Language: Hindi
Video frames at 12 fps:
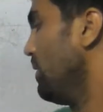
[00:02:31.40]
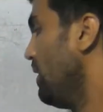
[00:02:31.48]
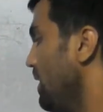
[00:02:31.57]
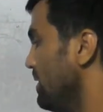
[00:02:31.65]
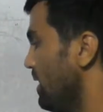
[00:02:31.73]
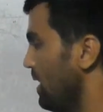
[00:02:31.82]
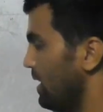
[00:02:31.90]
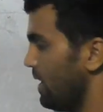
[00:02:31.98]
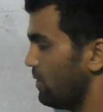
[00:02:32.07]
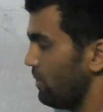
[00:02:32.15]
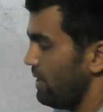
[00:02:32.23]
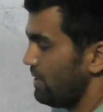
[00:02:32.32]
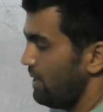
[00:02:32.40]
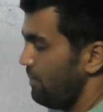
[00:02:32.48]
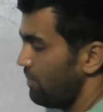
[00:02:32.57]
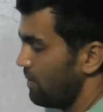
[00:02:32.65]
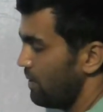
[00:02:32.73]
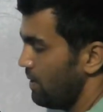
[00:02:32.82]
कर लिया जाएगा या तो ऐसे
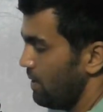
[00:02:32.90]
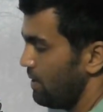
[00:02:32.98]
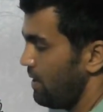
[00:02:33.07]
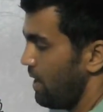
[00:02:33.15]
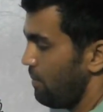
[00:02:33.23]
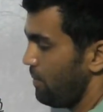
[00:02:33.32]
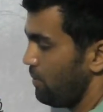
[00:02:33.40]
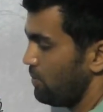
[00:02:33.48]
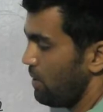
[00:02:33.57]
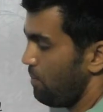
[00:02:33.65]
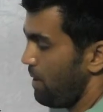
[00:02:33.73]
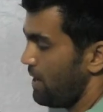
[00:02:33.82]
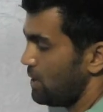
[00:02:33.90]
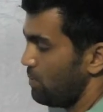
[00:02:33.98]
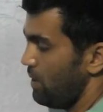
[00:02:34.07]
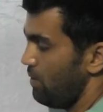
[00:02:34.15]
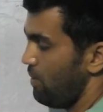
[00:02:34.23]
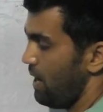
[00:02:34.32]
या फिर उसके पास
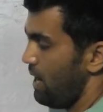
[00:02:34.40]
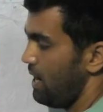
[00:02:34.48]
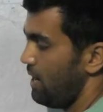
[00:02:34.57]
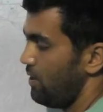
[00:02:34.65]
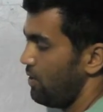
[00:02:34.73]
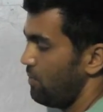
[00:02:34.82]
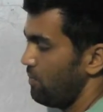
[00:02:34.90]
में ही वेल या